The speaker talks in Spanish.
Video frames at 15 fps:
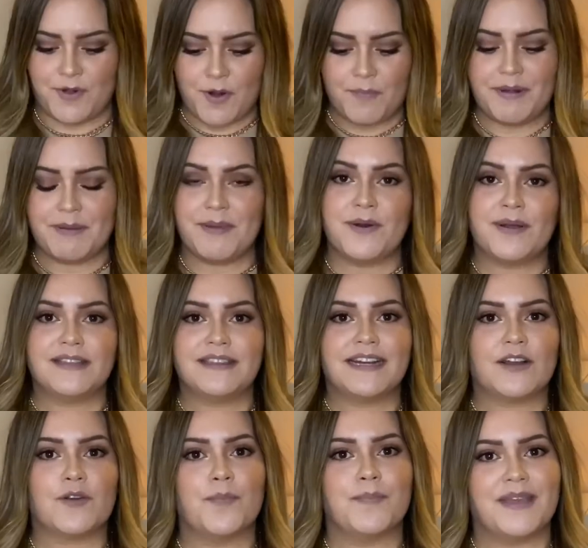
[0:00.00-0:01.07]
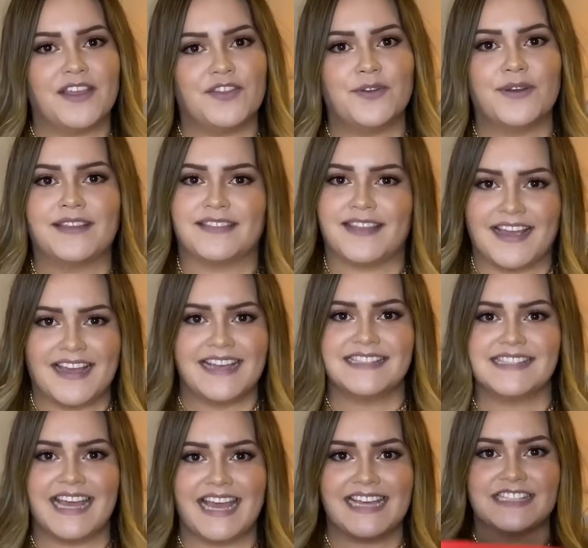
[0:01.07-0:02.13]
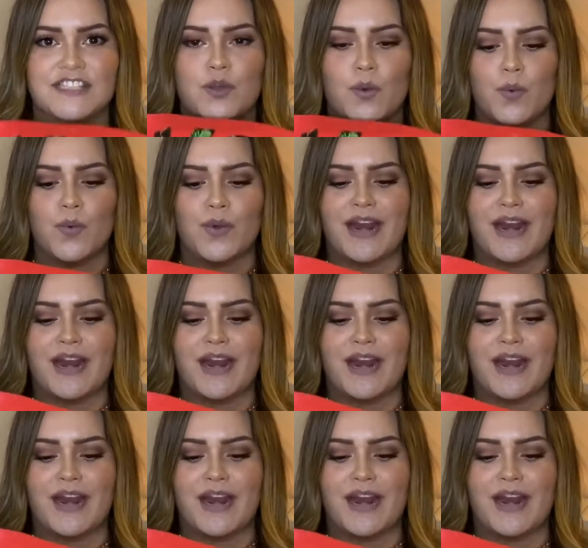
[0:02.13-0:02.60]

primero que te recomiendo que tengas es una